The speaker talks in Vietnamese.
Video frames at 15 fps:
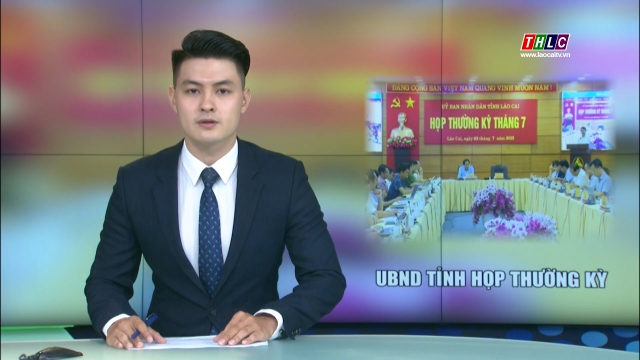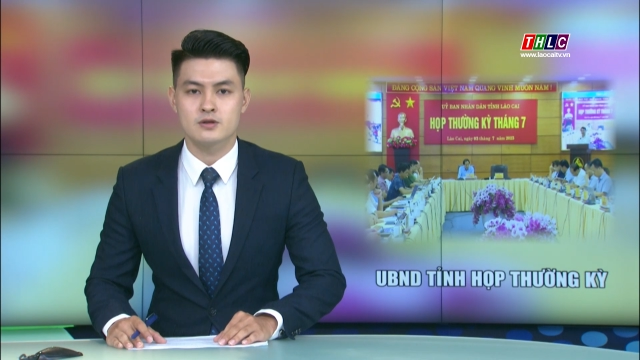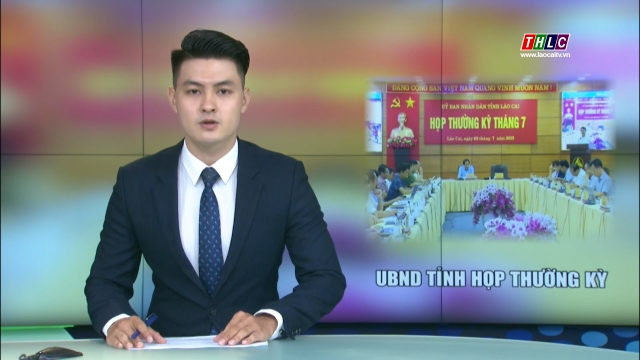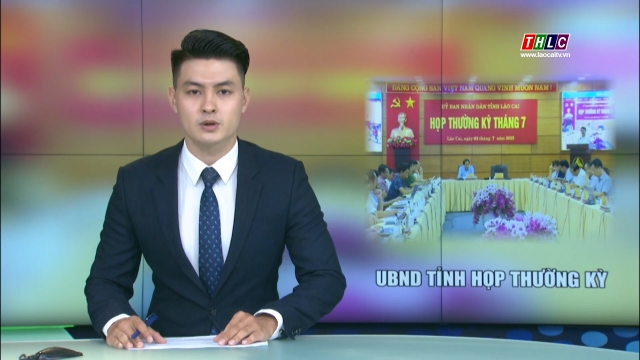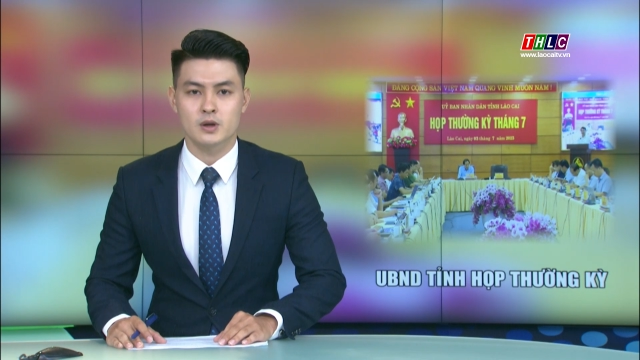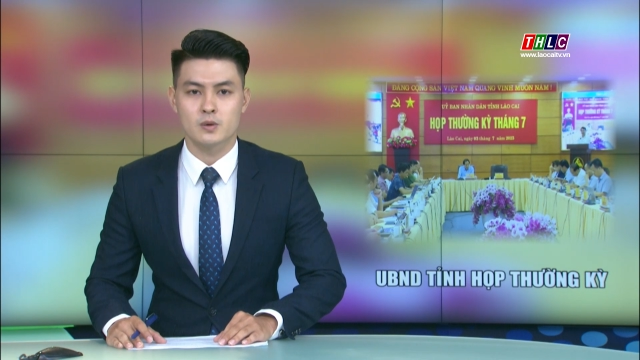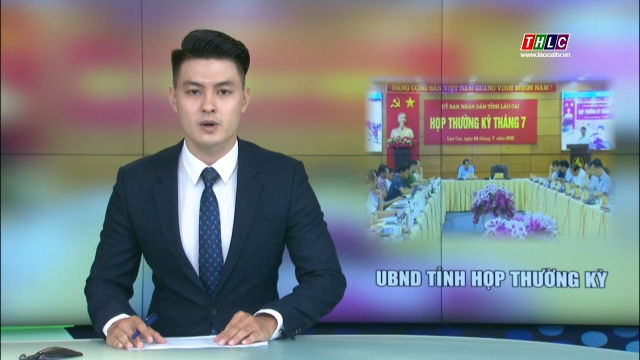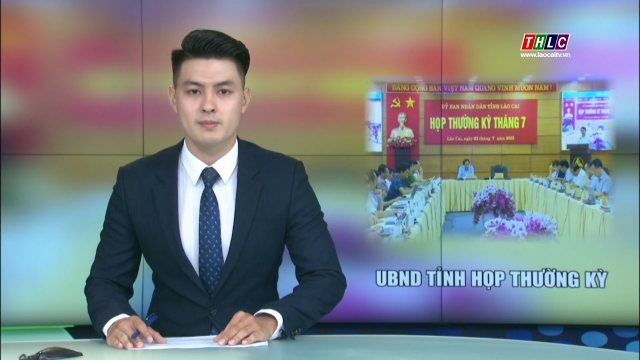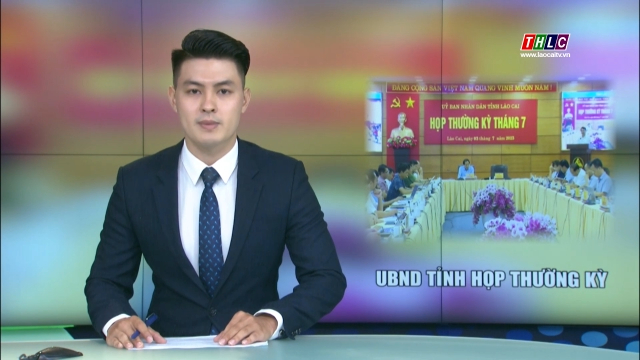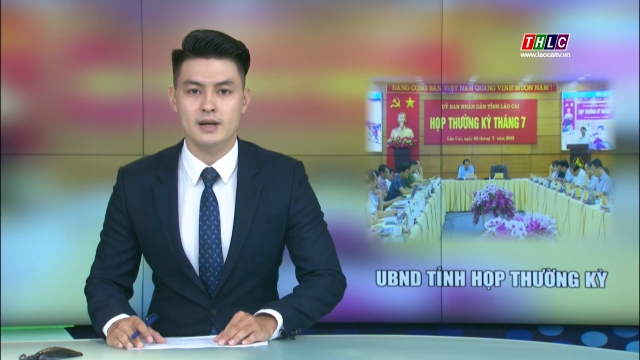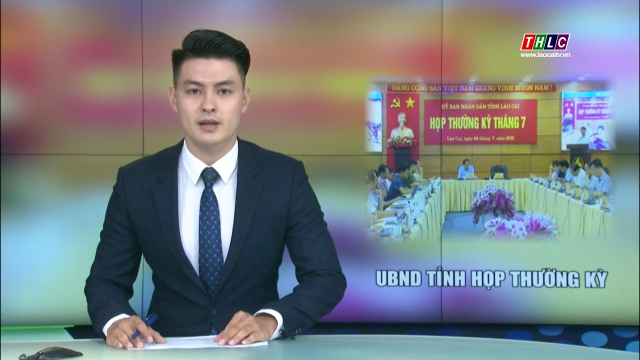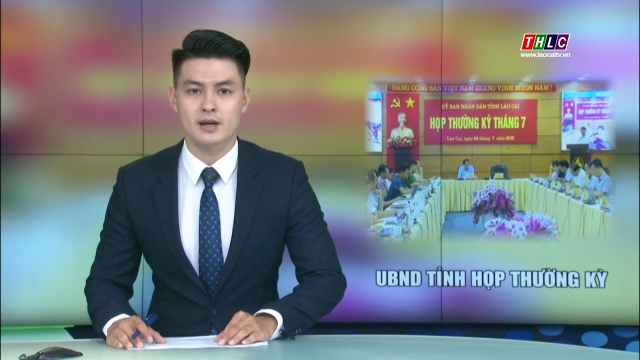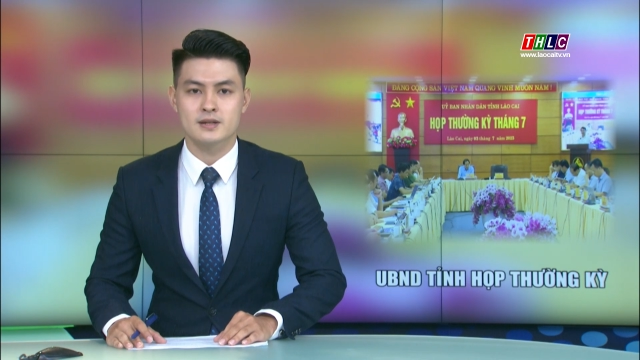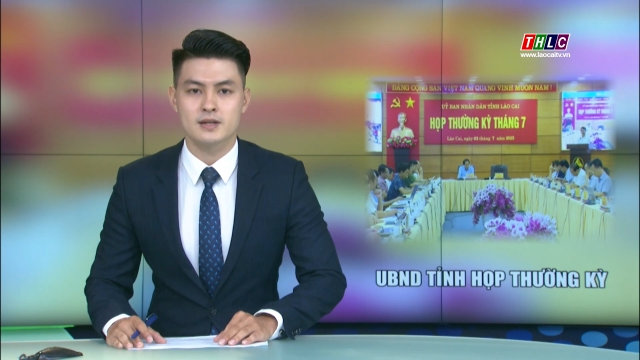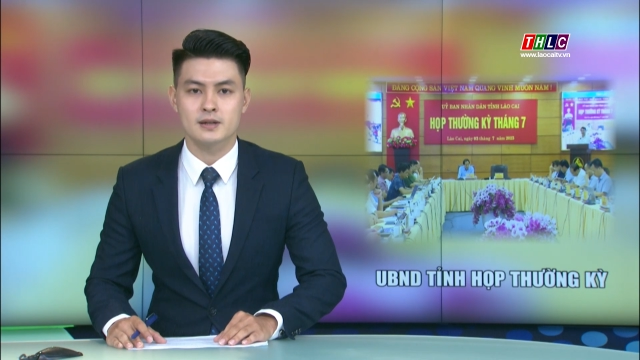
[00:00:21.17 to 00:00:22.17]
Chủ tịch Ủy
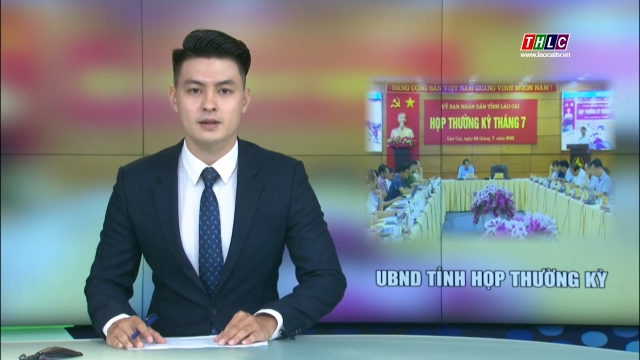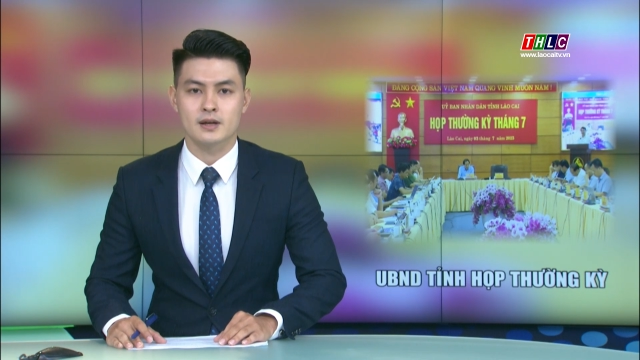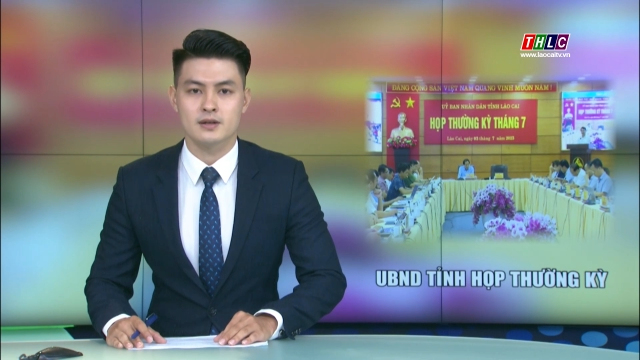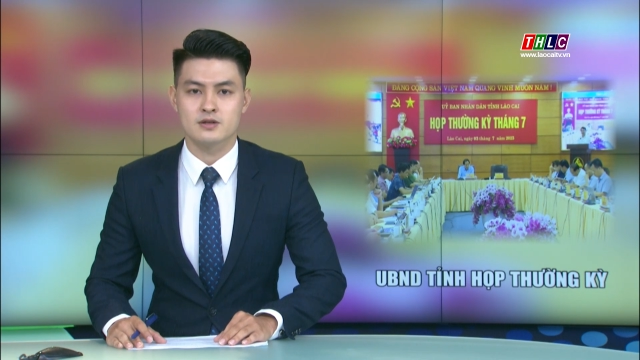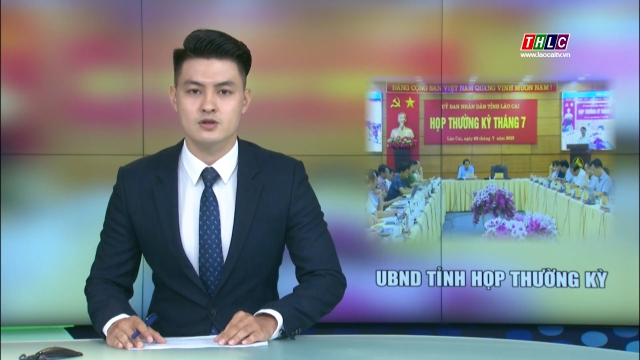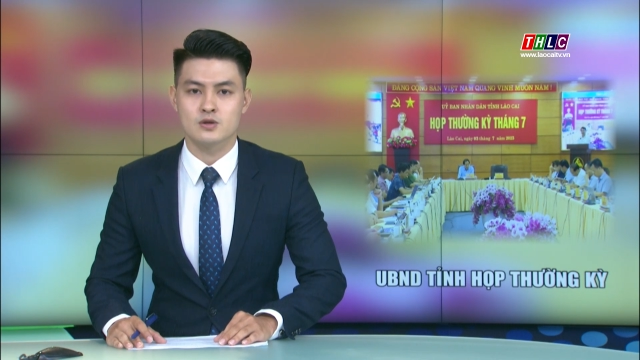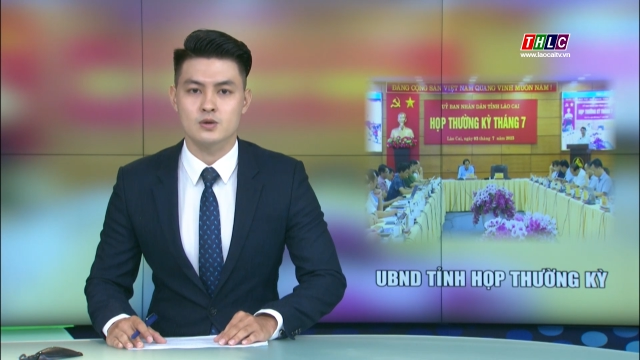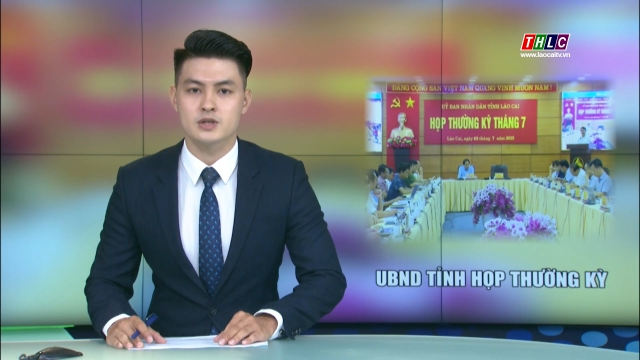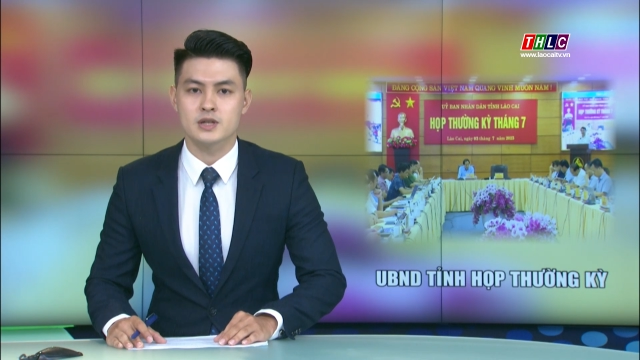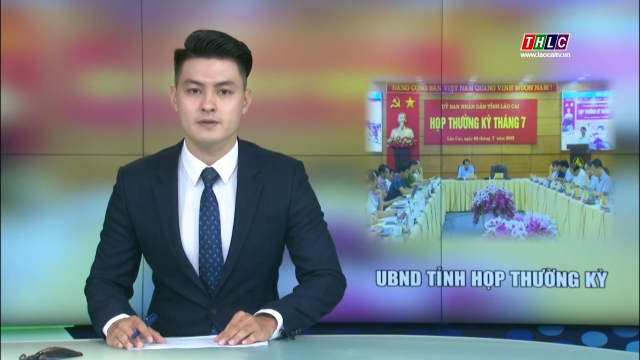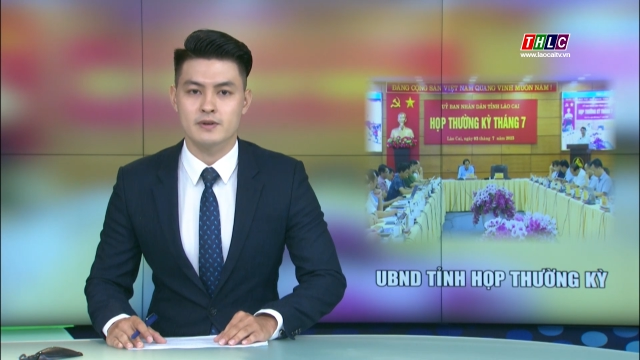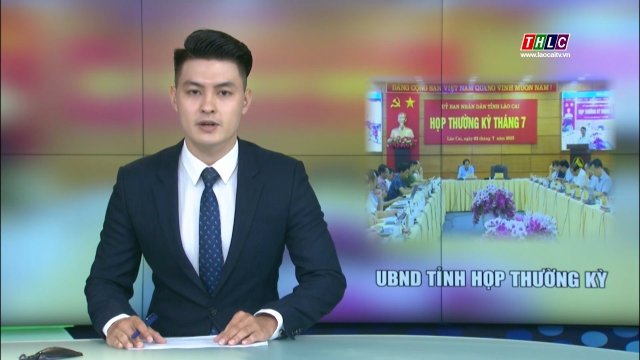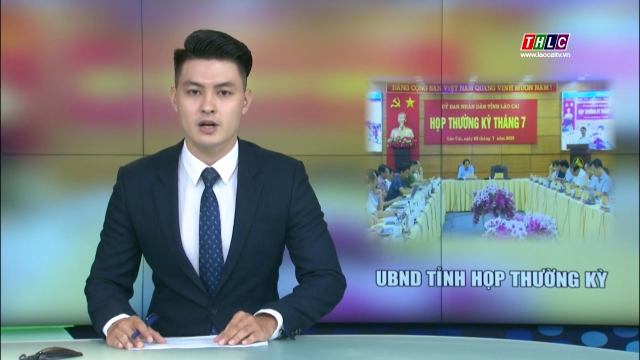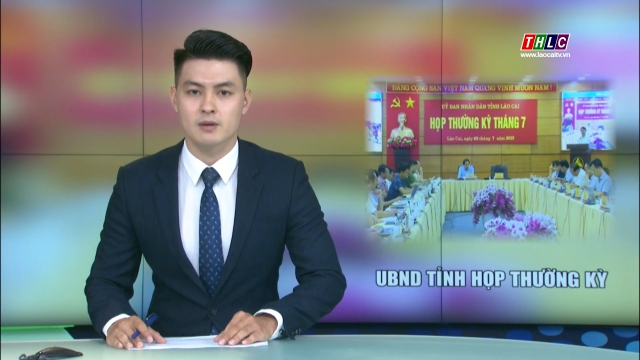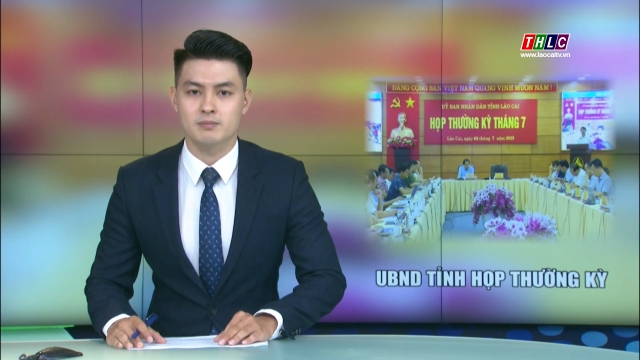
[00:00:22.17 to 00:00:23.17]
ban Nhân dân tỉnh chủ trì
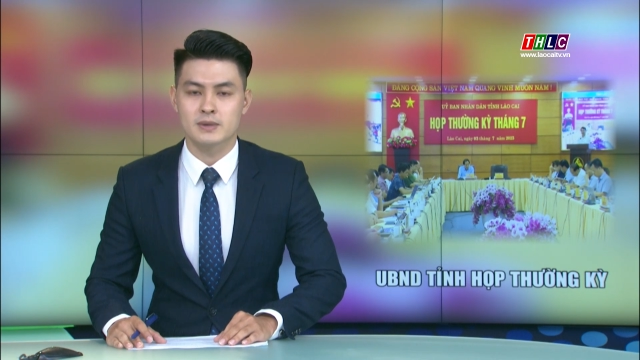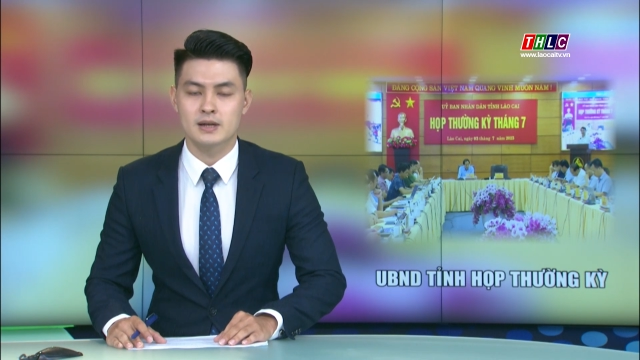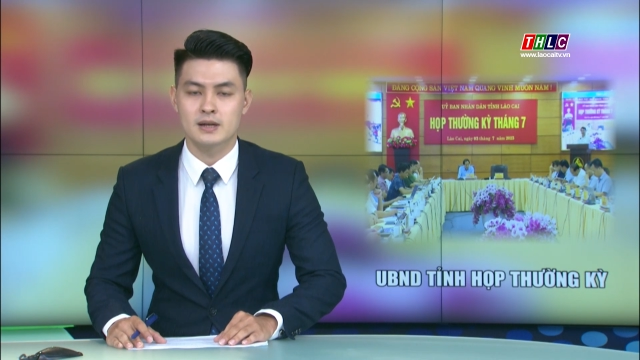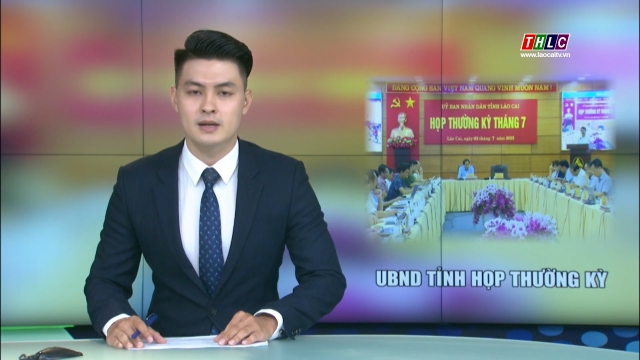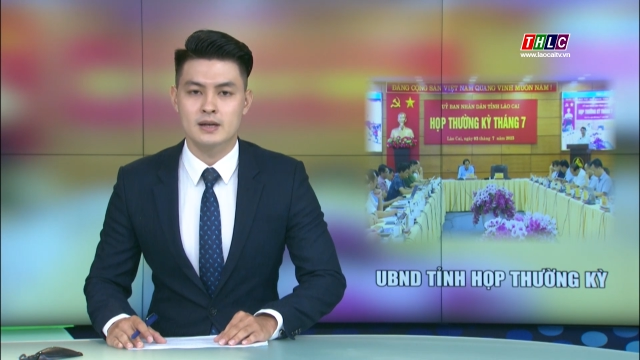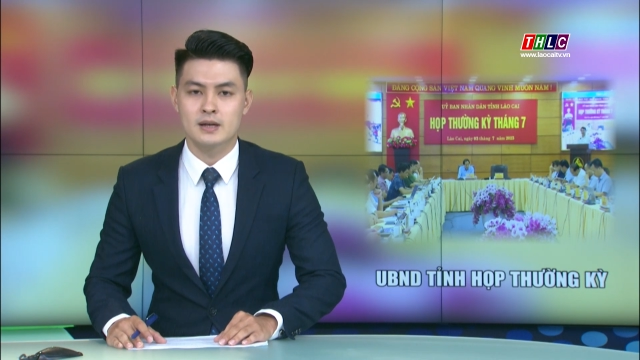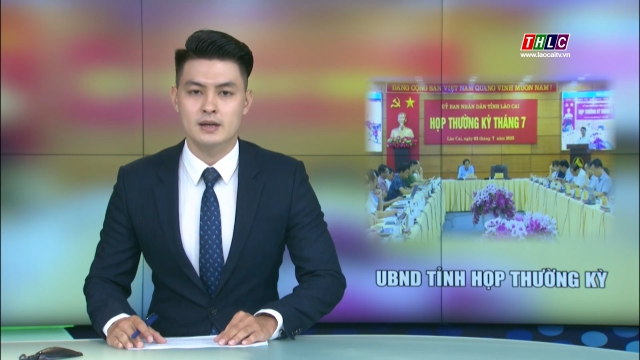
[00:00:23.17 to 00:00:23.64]
phiên họp.